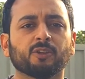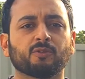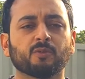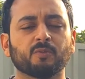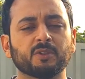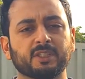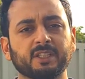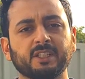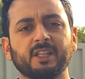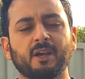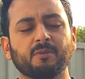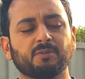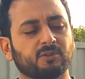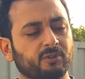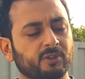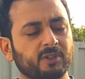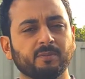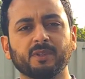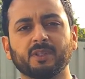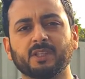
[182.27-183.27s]
तो मजीद आप
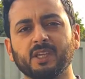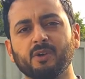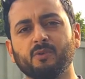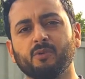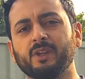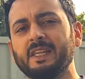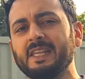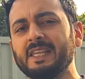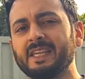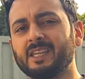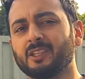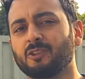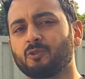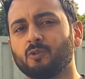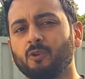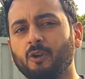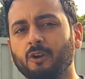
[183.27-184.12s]
स्क्रीन पे दिए हुए लिंक के थ्रू